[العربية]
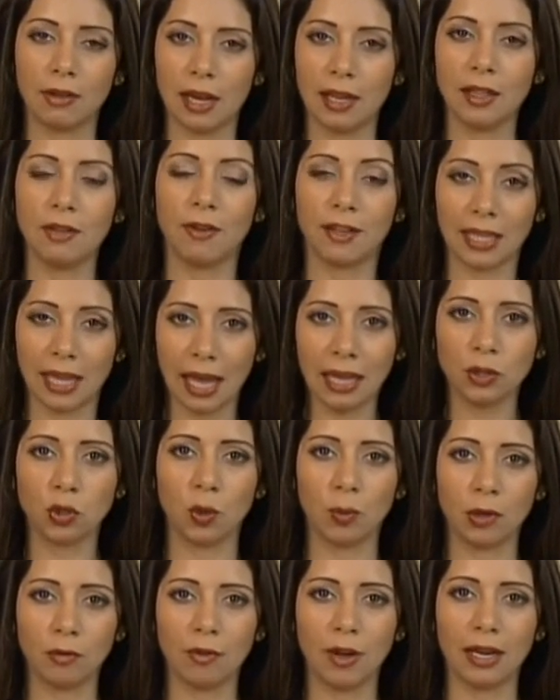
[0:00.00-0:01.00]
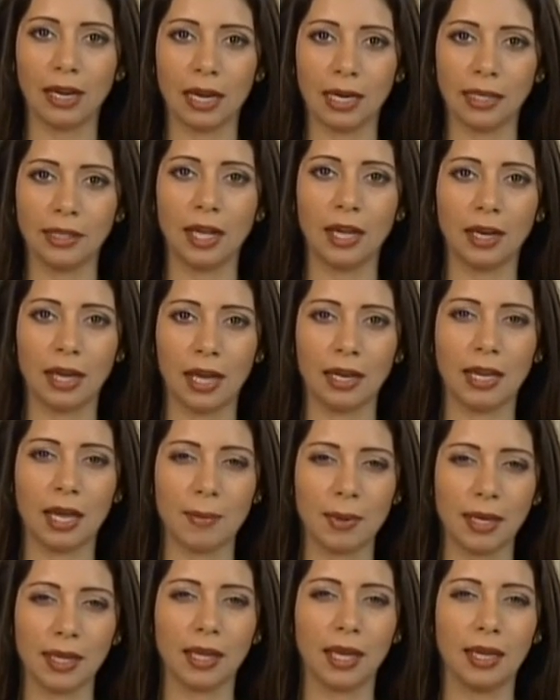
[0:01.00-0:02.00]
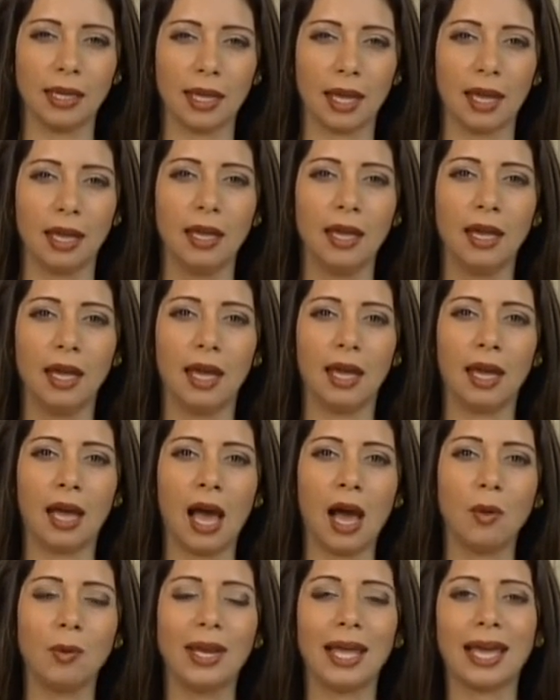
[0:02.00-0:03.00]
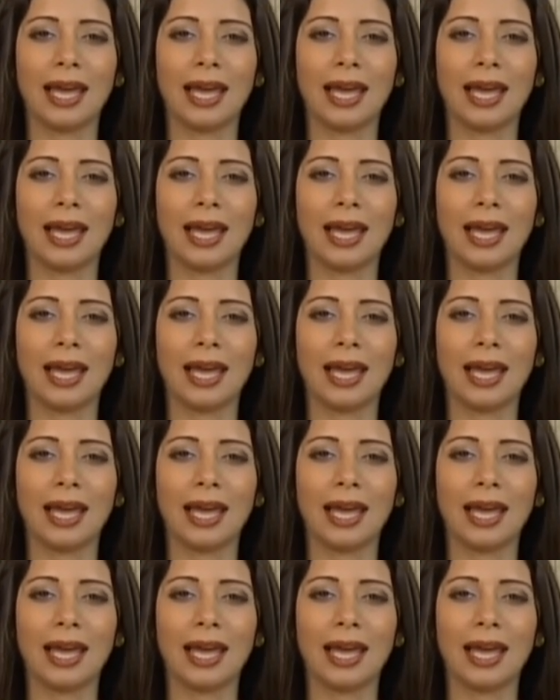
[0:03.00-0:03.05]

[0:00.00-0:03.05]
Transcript: الذي فتحته بالفعل الإدارة الأمريكية حول